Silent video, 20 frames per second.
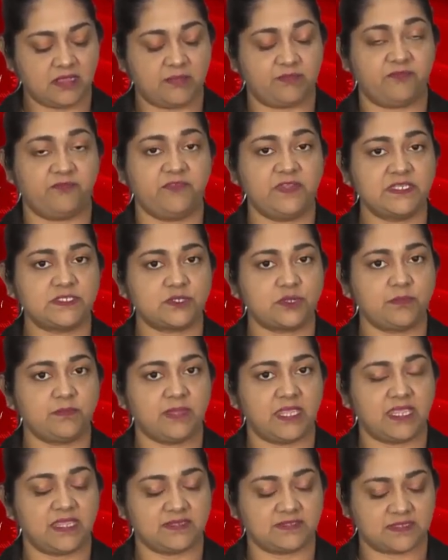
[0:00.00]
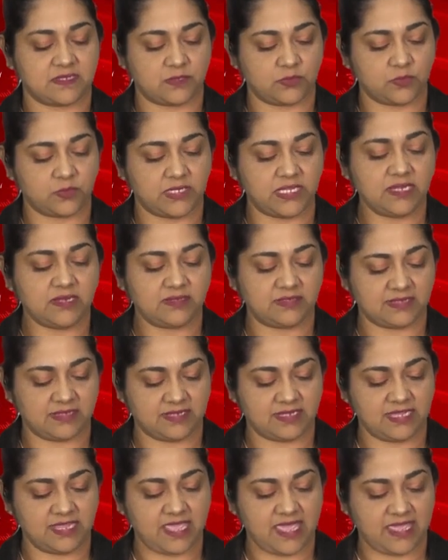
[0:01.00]
अब फिसम के ज़रूरी
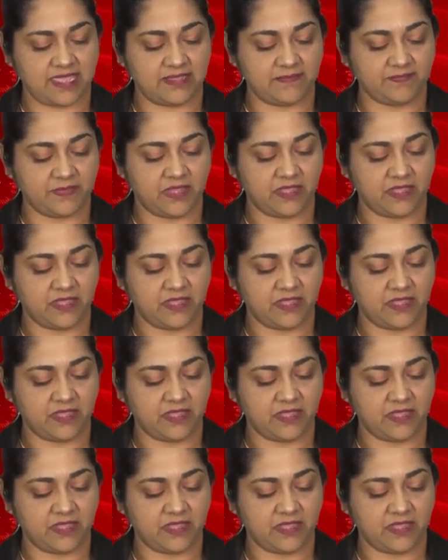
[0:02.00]
नहीं है